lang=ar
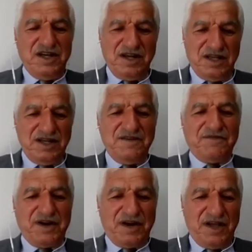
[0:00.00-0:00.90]

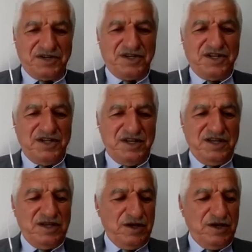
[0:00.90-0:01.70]
الخليفة الراشدي